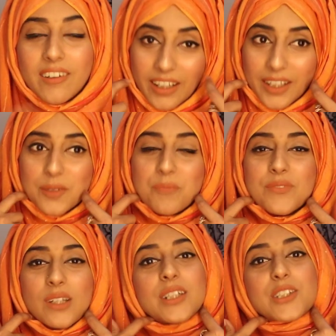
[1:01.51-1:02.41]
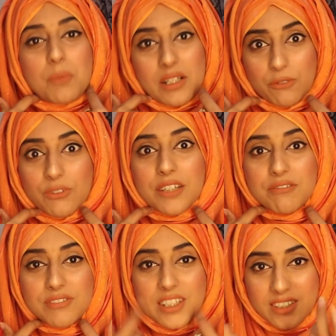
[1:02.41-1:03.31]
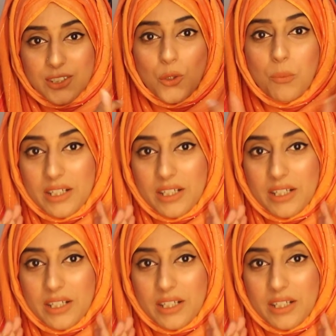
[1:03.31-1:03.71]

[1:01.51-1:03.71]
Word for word: पर इट्स पार्ट ऑफ लाइफ नज़र तो